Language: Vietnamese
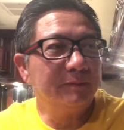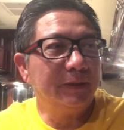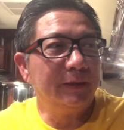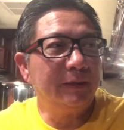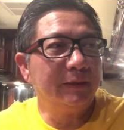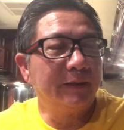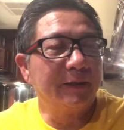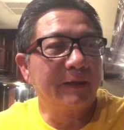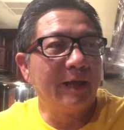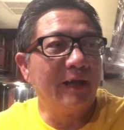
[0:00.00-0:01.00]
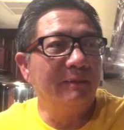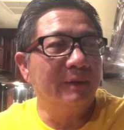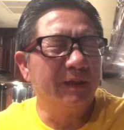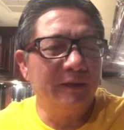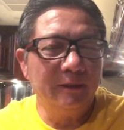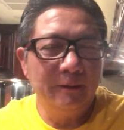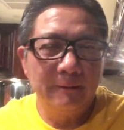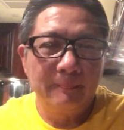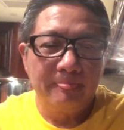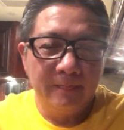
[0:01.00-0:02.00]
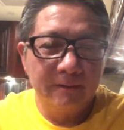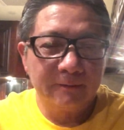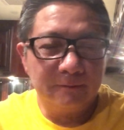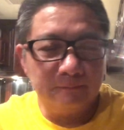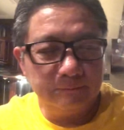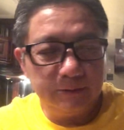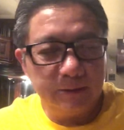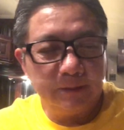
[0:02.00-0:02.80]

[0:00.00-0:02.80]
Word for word: mấy đại ca ở bệnh đó cũng